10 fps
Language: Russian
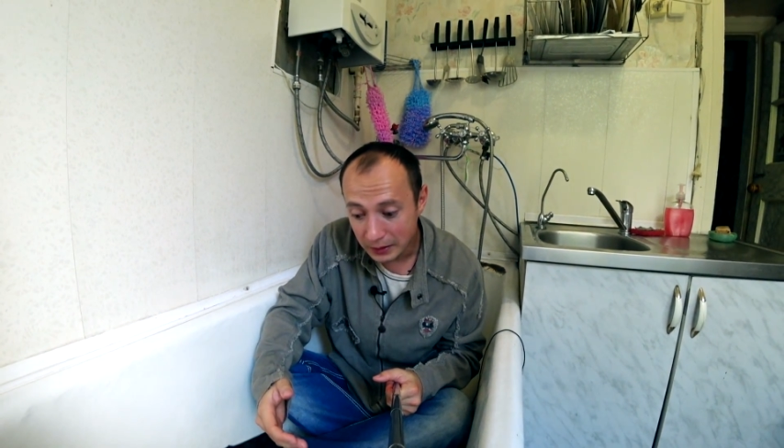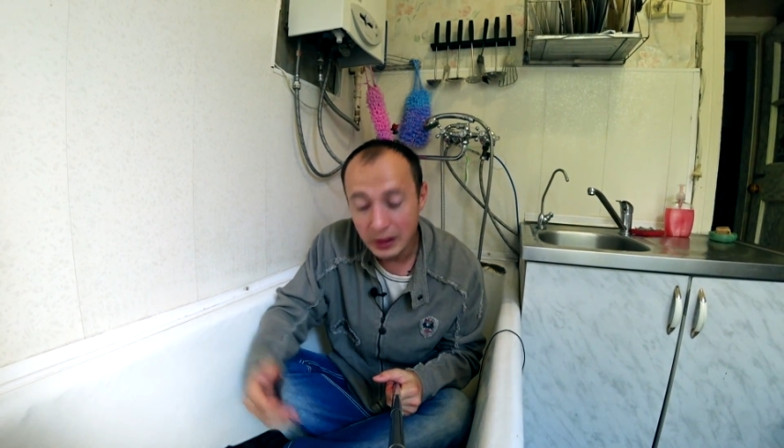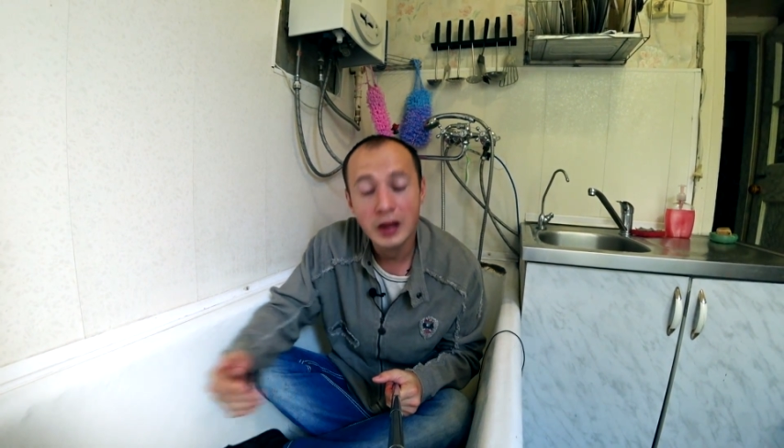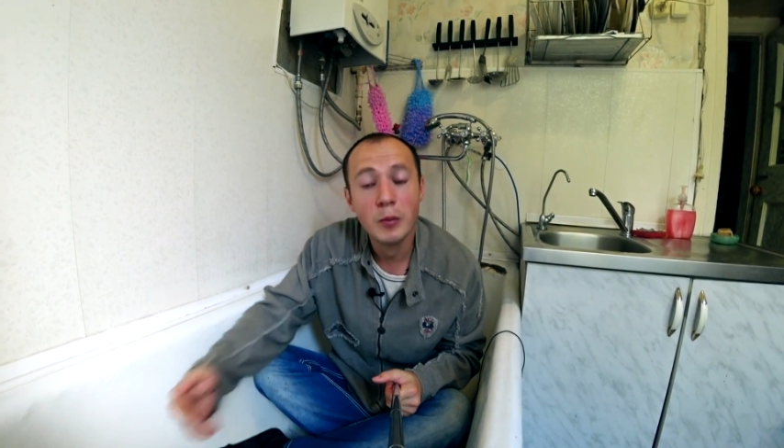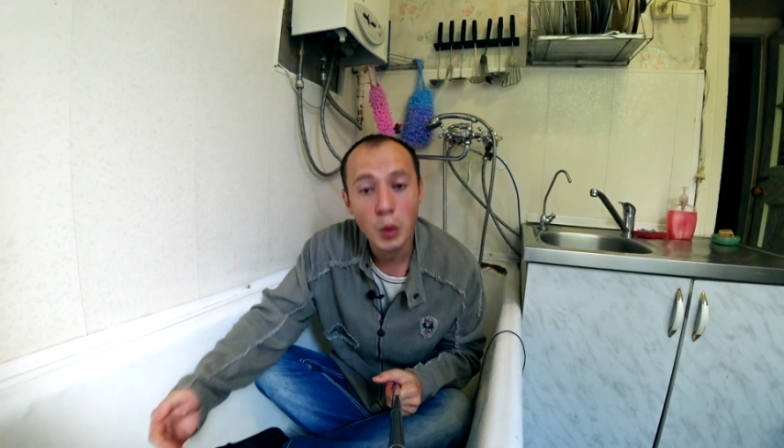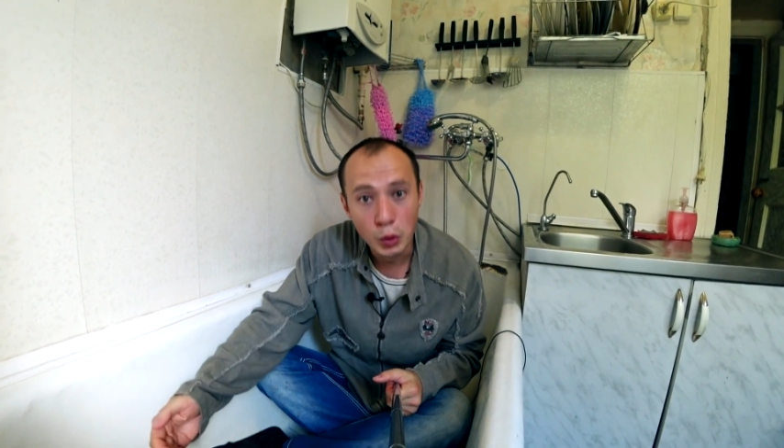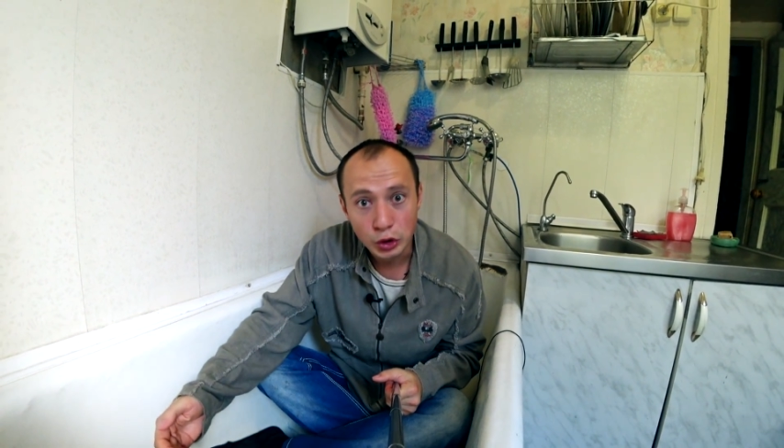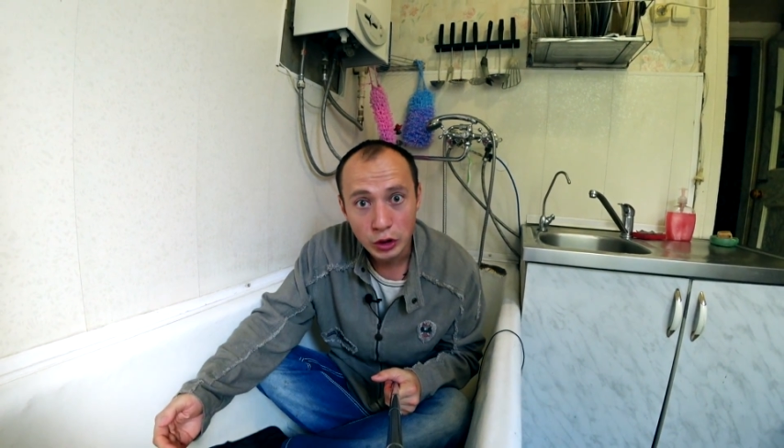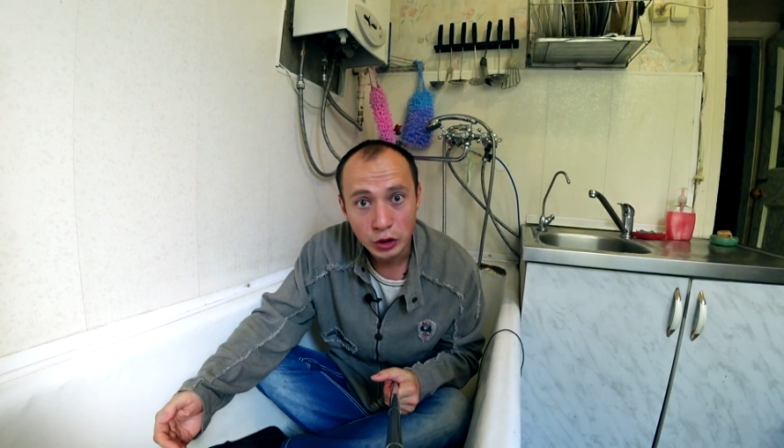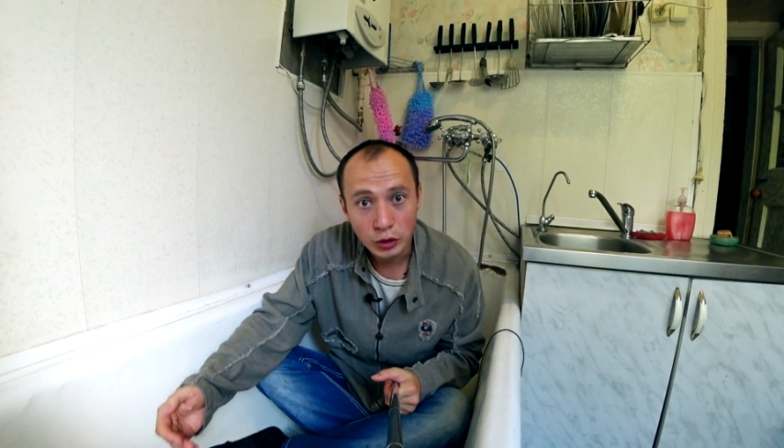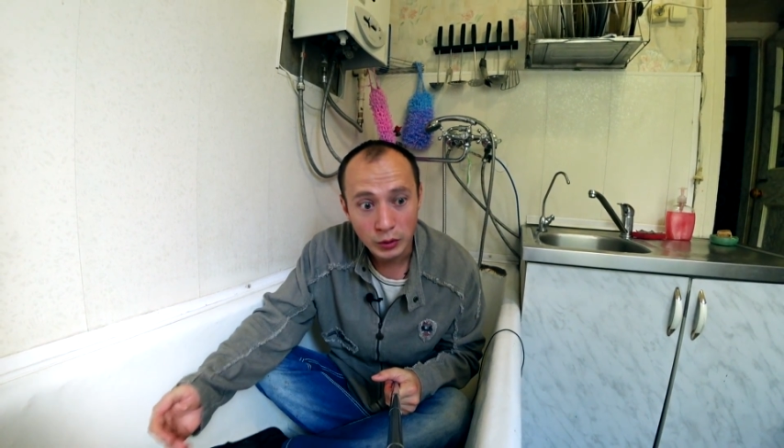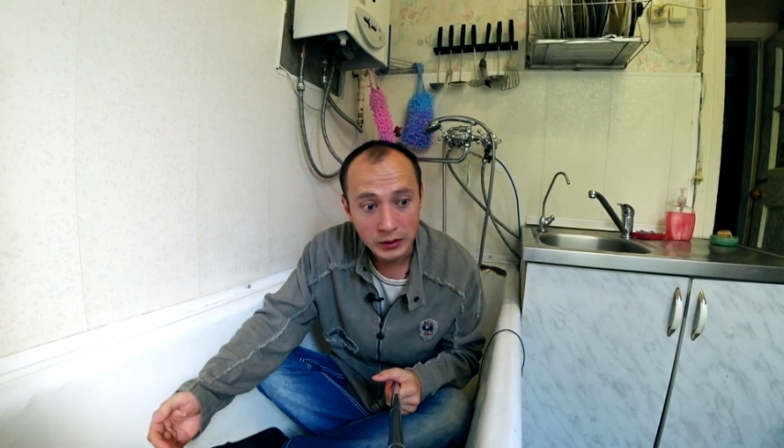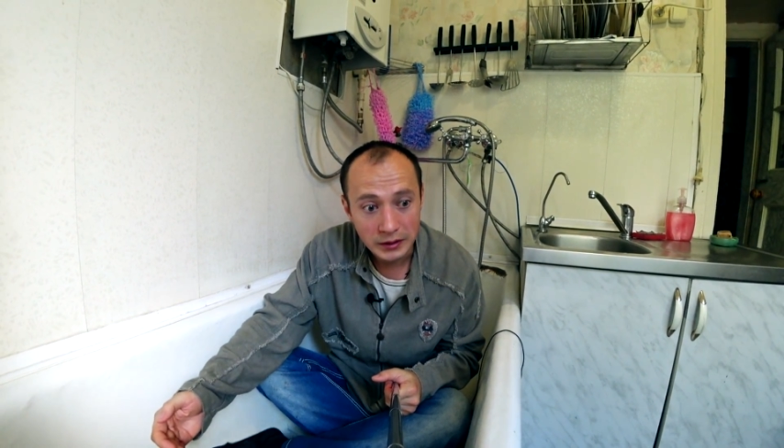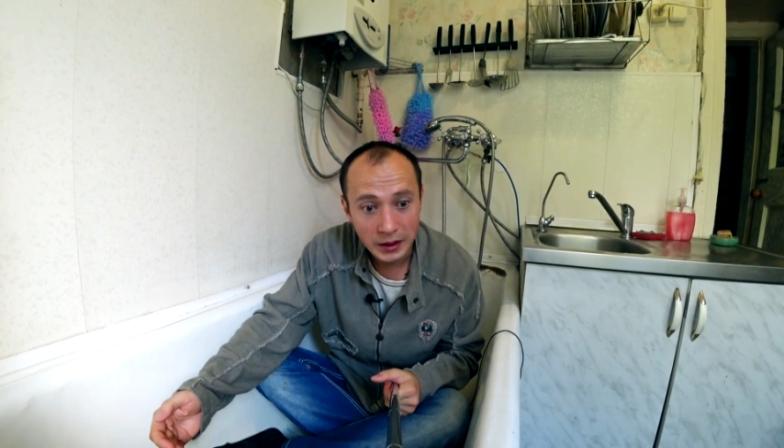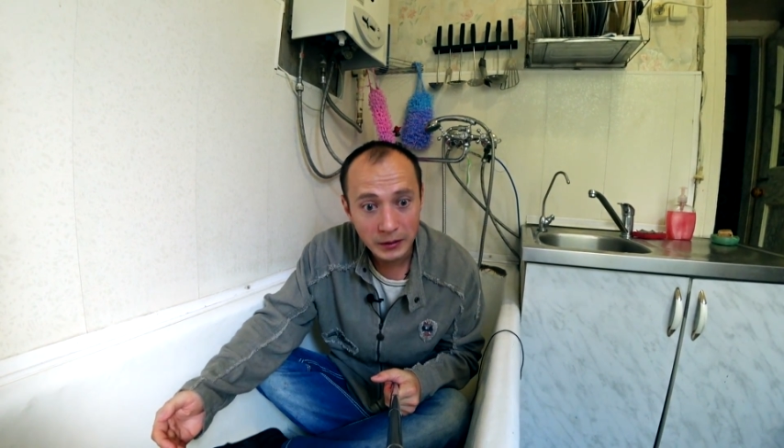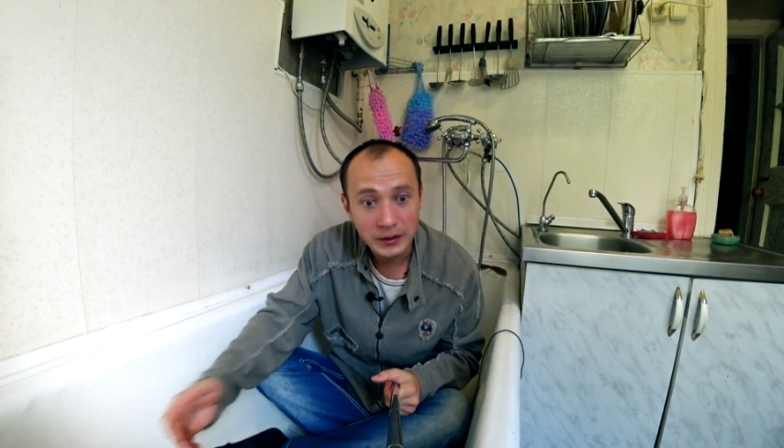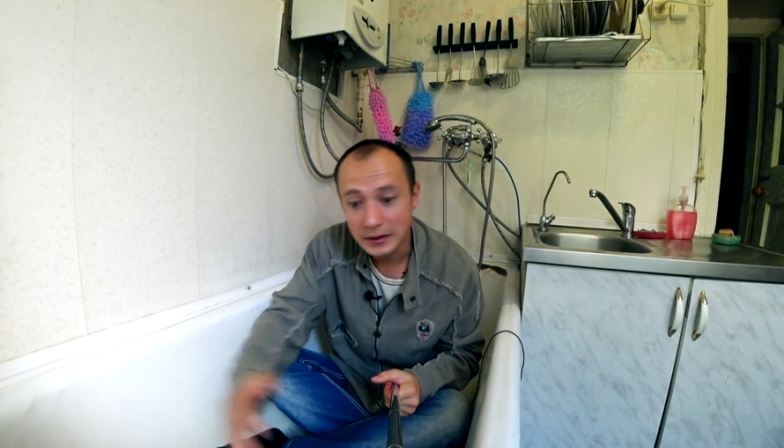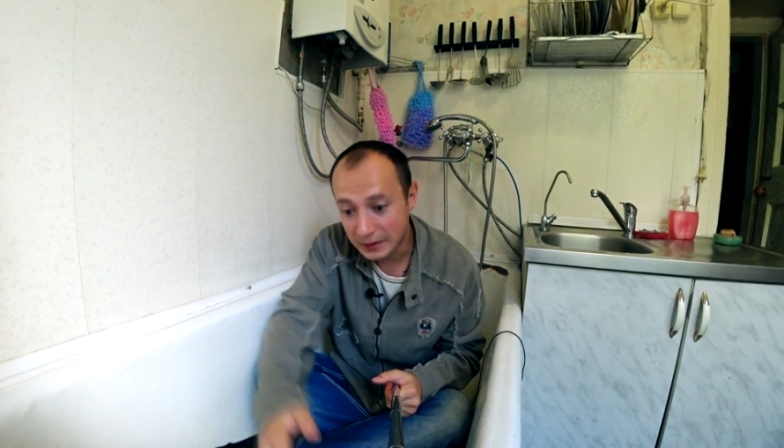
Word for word: или муж что-то делает,